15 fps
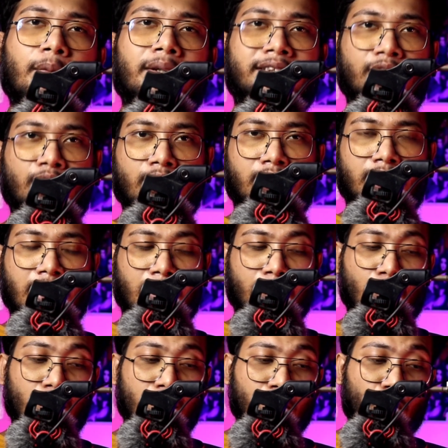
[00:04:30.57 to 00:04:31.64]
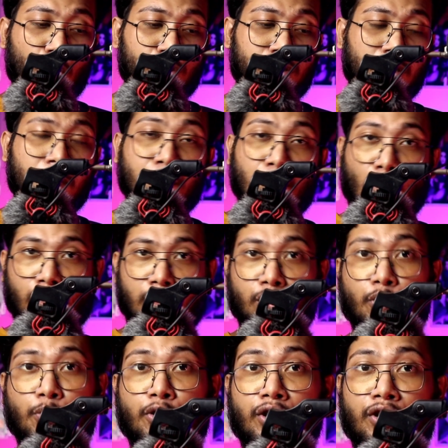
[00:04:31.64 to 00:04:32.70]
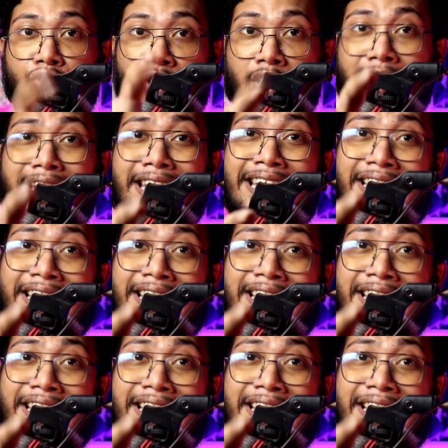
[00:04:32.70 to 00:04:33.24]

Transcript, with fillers: বাজি রয়েছে এবং মোস্ট ইম্পর্ট্যান্ট তুমি যদি ট্রেলারটা